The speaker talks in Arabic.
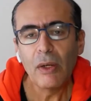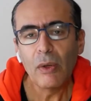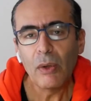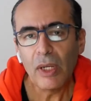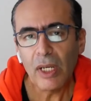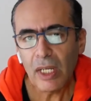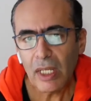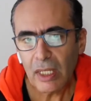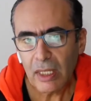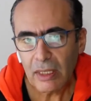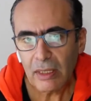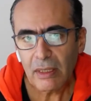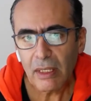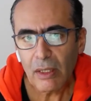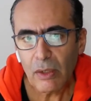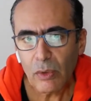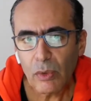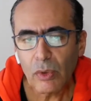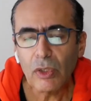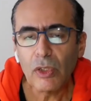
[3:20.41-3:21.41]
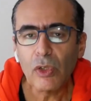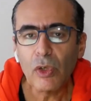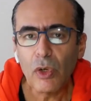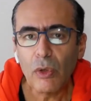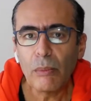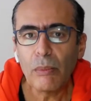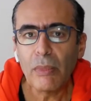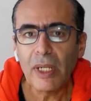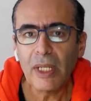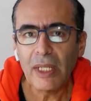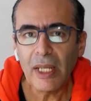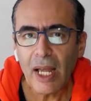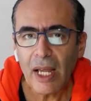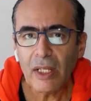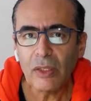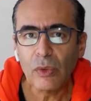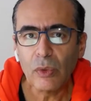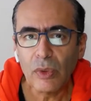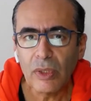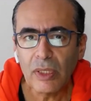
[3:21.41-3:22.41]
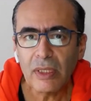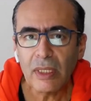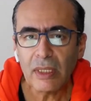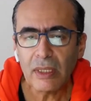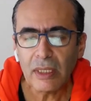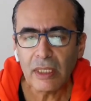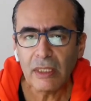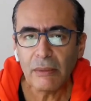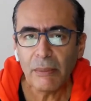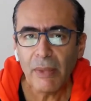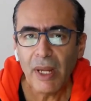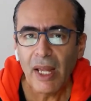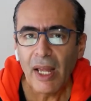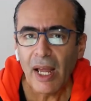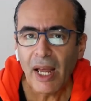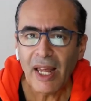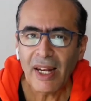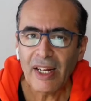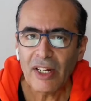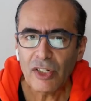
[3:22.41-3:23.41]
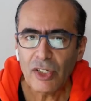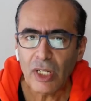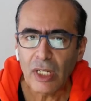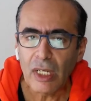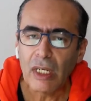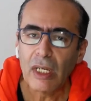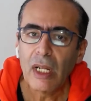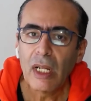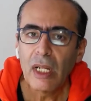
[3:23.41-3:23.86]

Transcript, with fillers: ولكن اضطروا ان هم ياخدوا التطعيم علشان